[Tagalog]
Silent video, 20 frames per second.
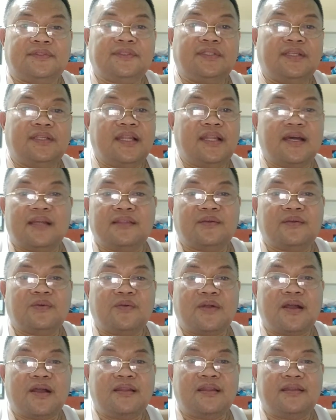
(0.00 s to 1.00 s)
so hindi lahat ng
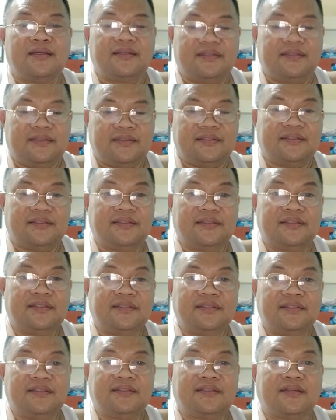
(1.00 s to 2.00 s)
ugali
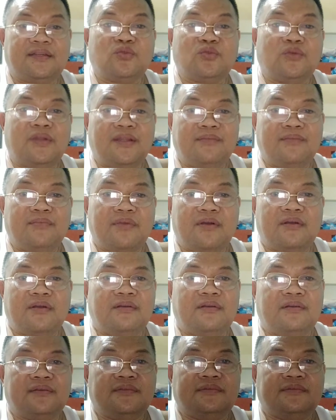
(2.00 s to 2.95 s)
katulad mo